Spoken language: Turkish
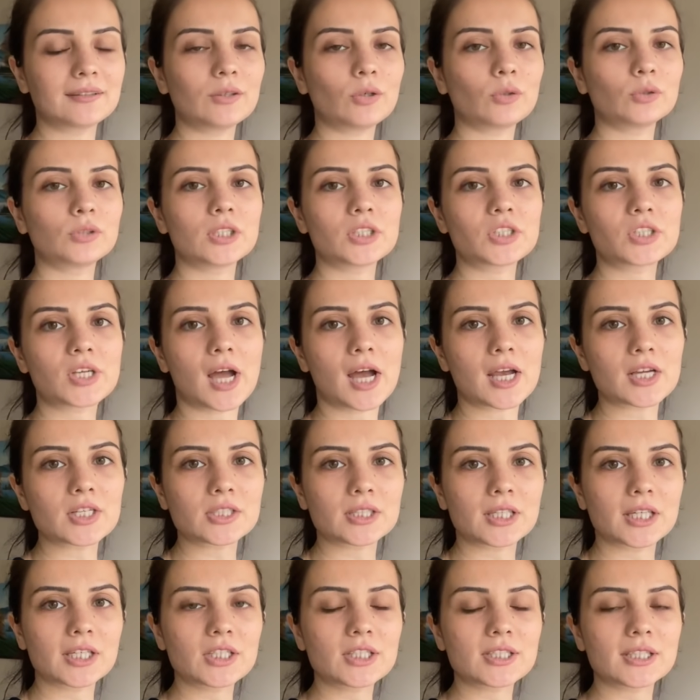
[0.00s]
O da
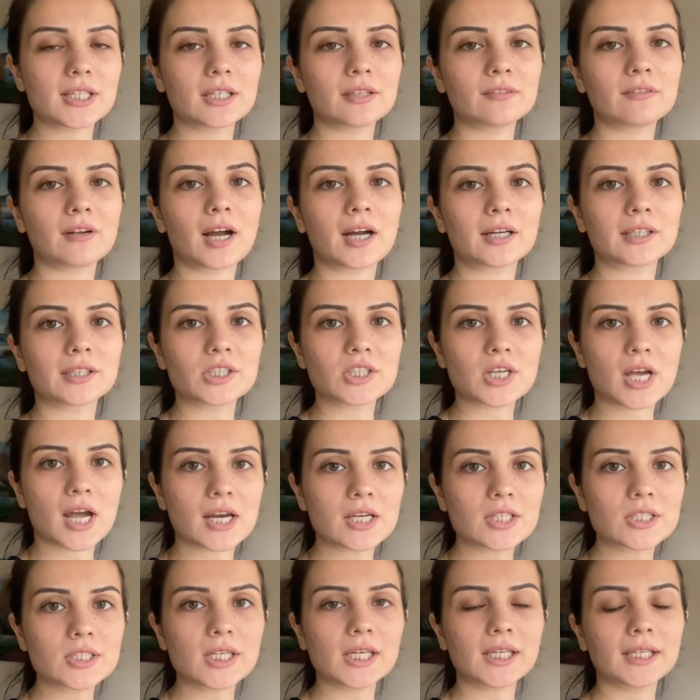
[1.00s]
çarşıda işleri vardı.
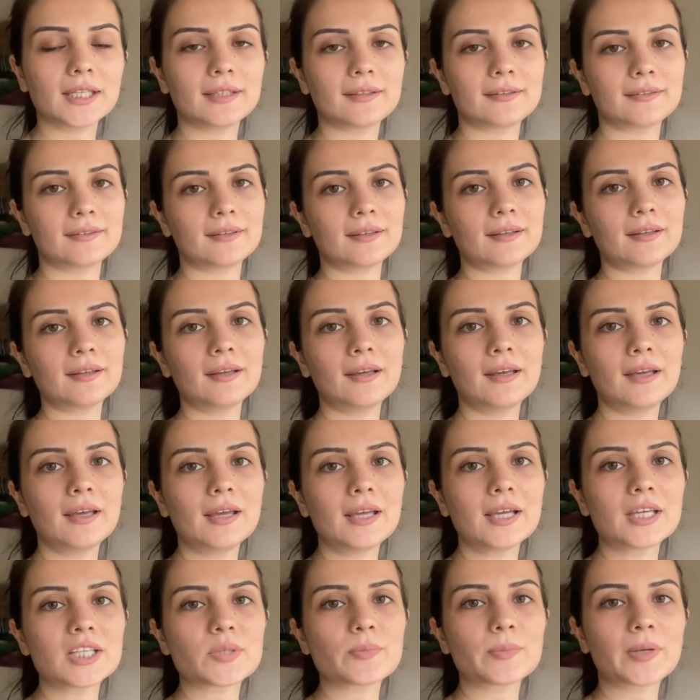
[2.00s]
Çarşıya gitti.
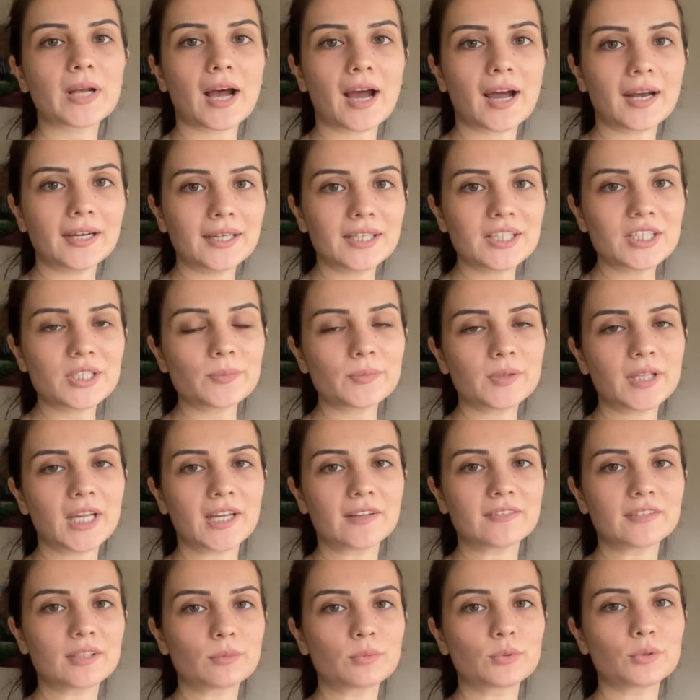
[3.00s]
Şimdi kardeşim de
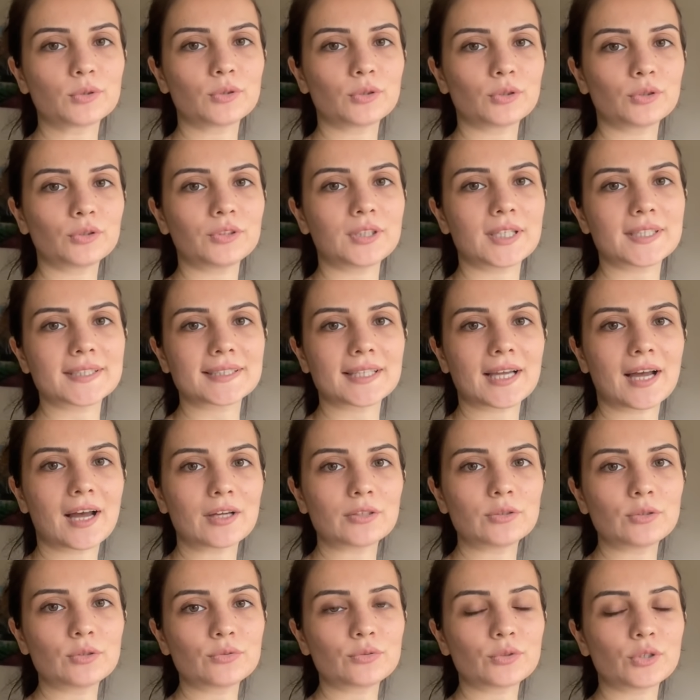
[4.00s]
evde bugün
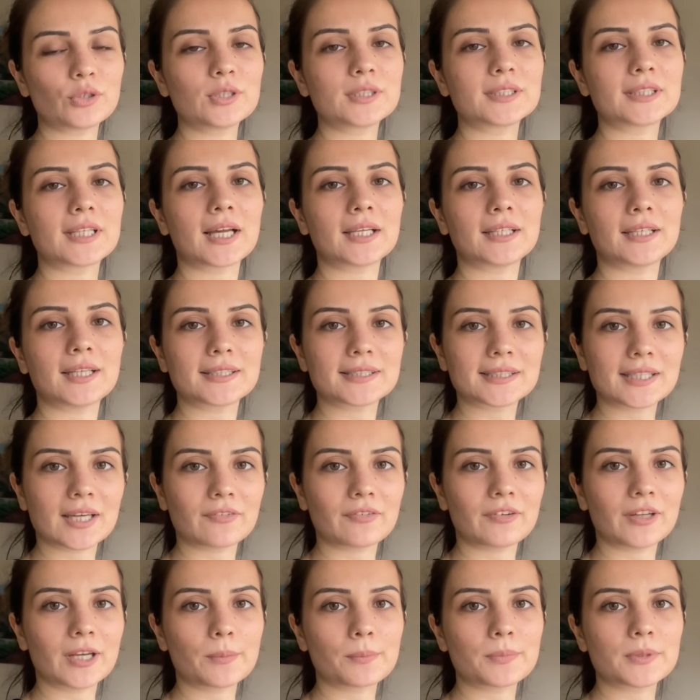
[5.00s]
tesadüf. O yüzden
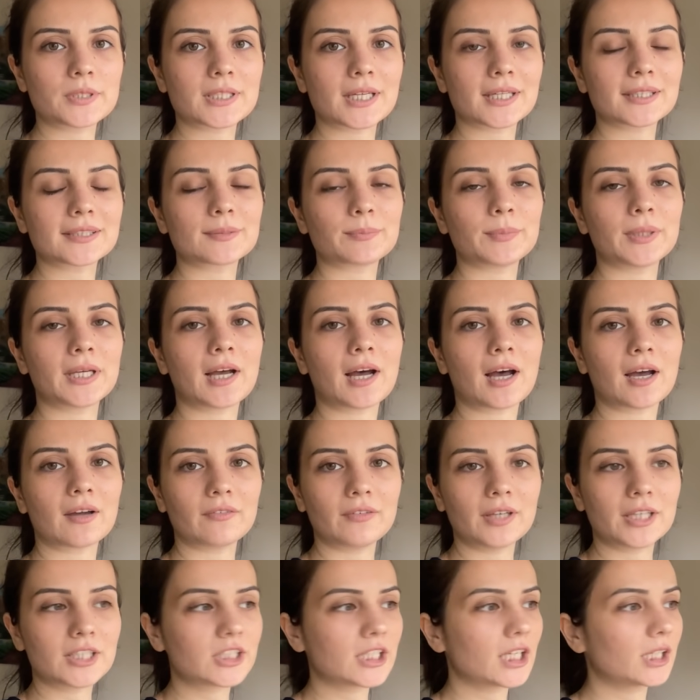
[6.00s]
Nescafe yapacağız. Bir kahve
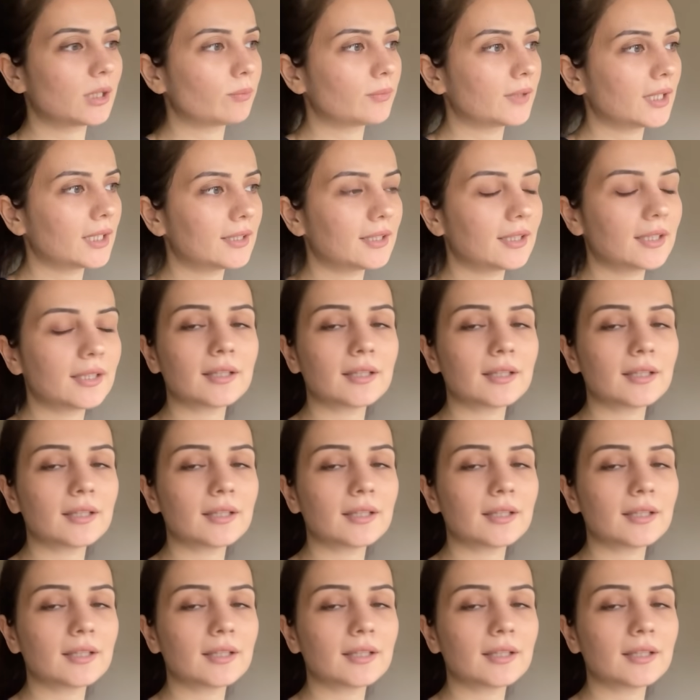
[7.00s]
içelim dedik.